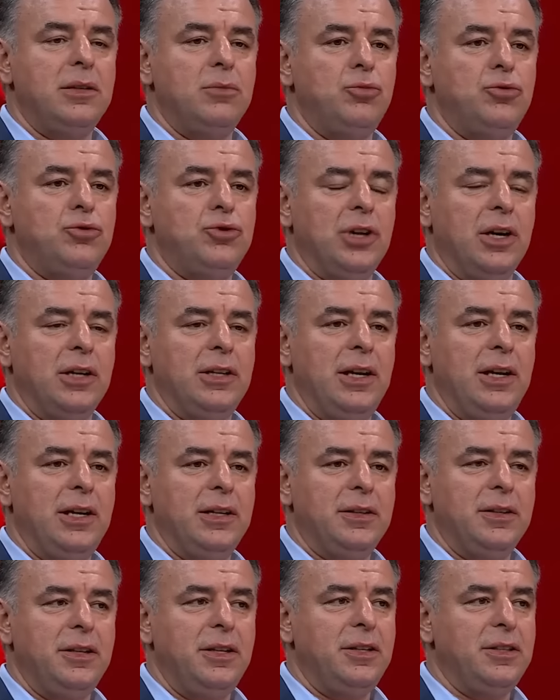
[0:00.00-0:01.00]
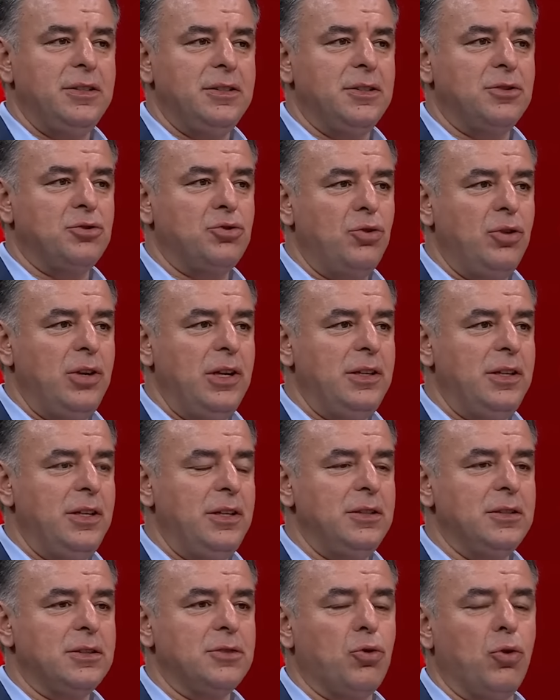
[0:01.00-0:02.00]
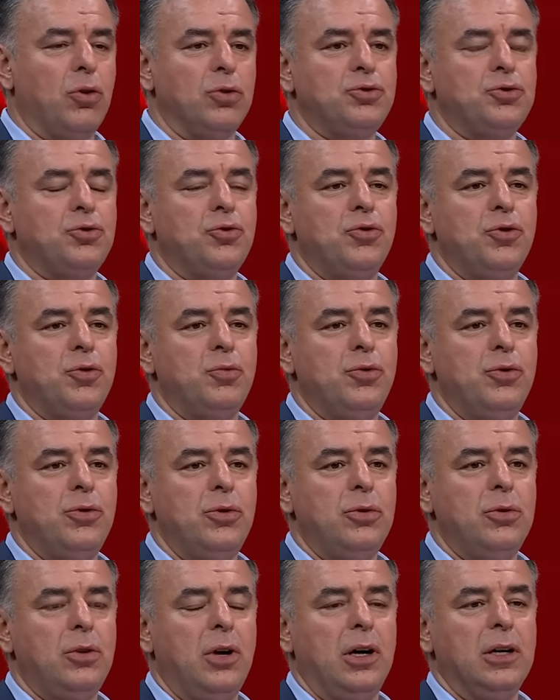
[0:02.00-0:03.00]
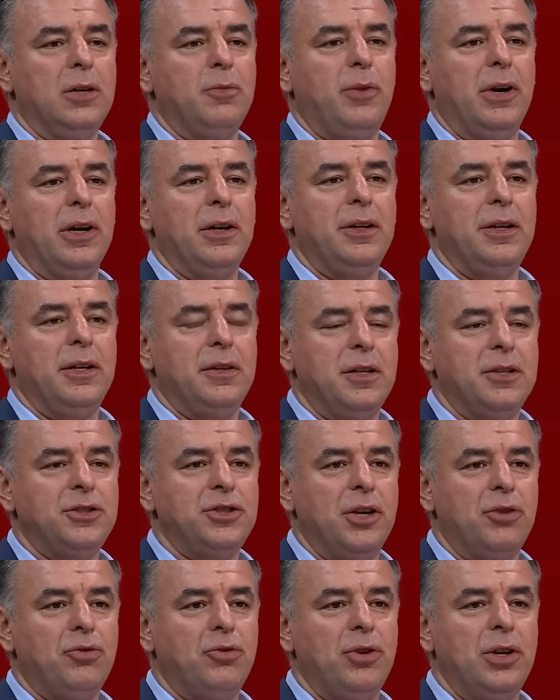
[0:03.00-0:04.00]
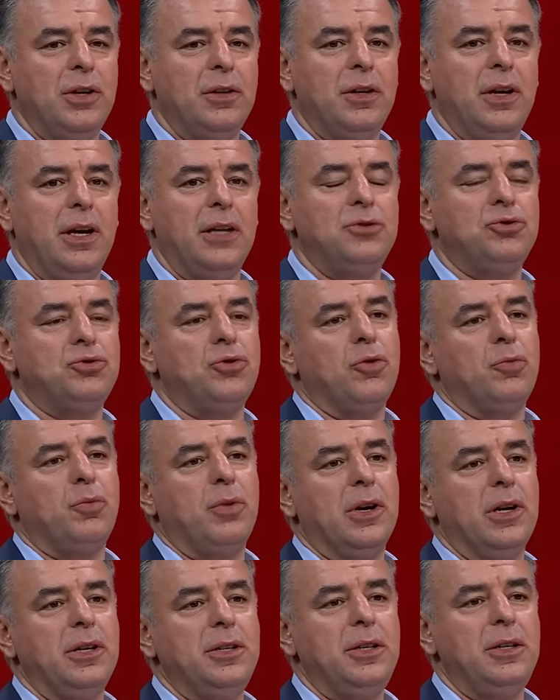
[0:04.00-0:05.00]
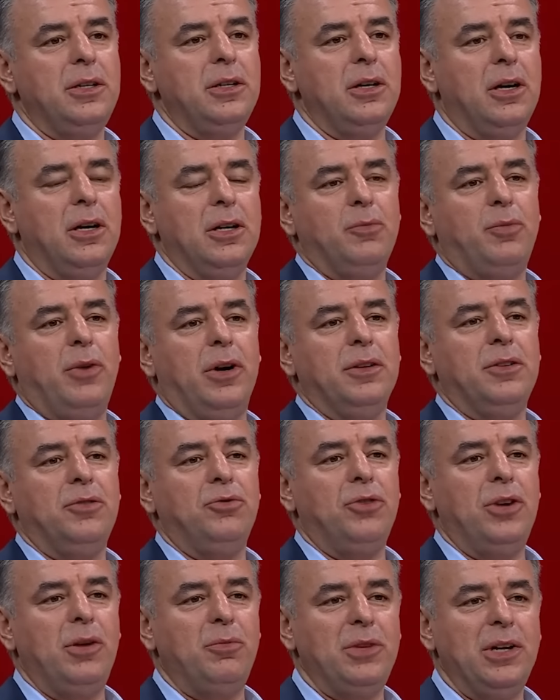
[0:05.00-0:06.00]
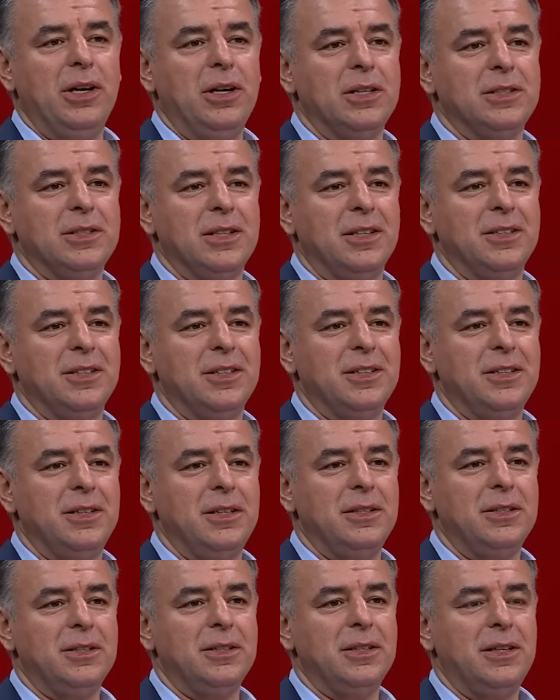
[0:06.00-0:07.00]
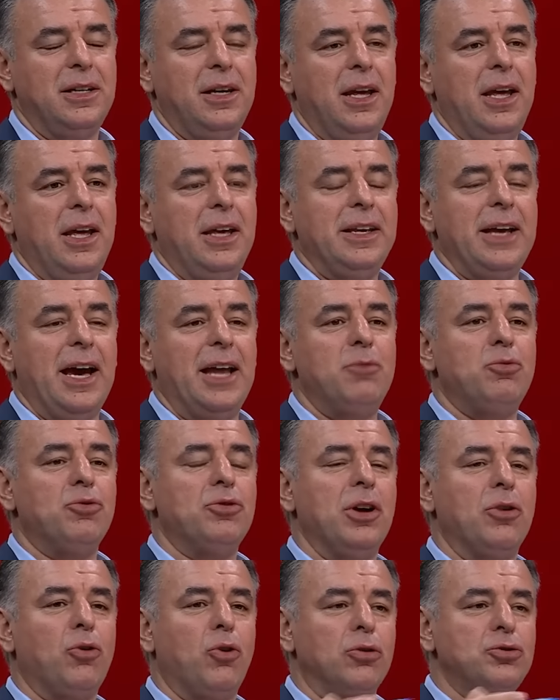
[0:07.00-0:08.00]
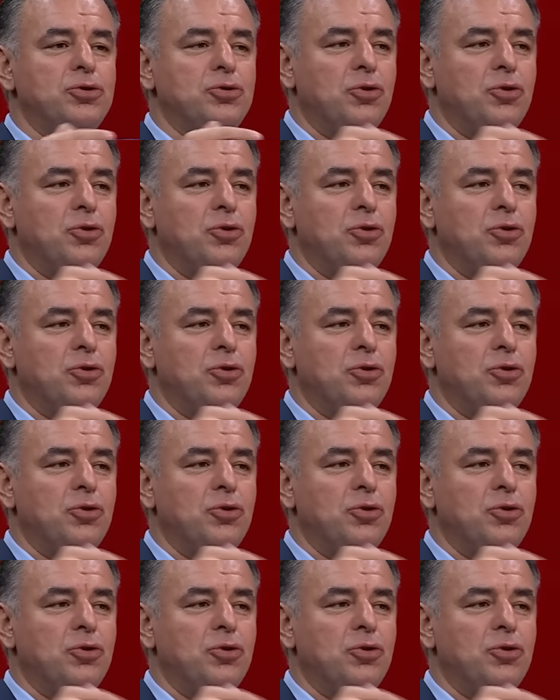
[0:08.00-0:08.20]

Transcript: mücadele ettiğinizi söylediğiniz koç grubu AK Parti'ye teşekkür etti. En çok parayı AK Parti döneminde kazandık dedi. E, e yani doğru. burada koç